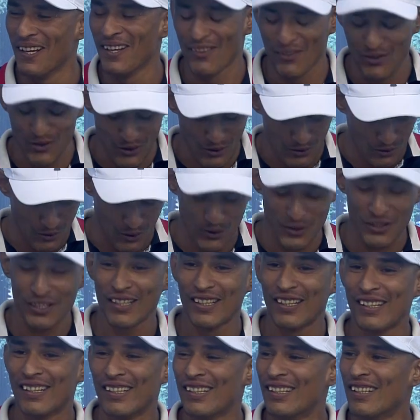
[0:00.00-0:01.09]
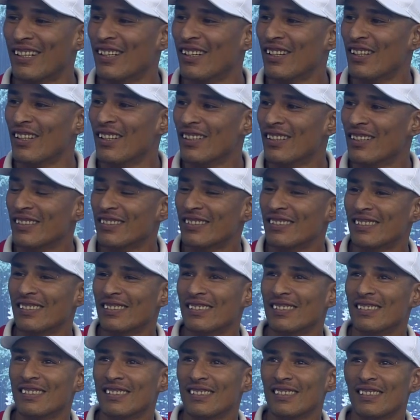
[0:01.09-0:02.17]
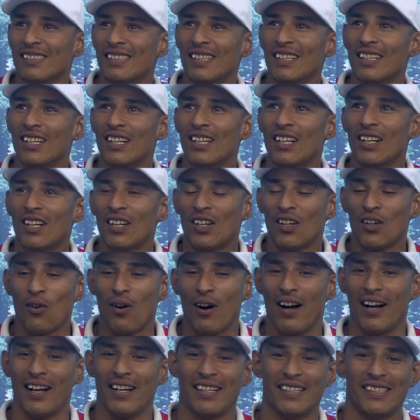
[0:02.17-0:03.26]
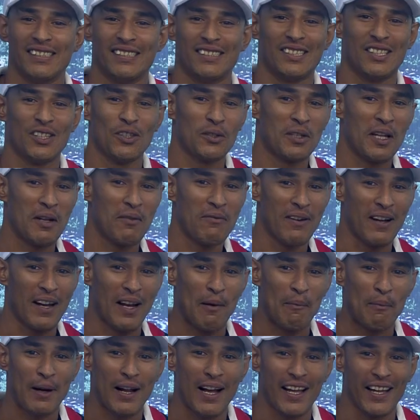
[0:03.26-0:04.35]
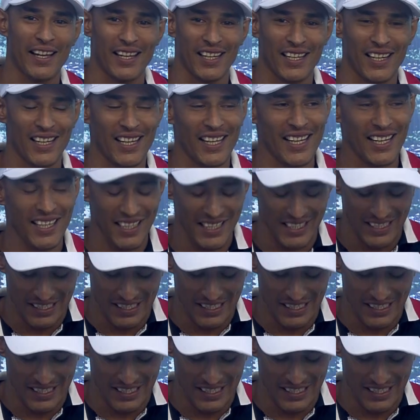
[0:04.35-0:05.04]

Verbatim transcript: Vou... Para o seu Francisco primeiro, o que você fala para ele? Uai, o que eu tenho que falar pra ele é.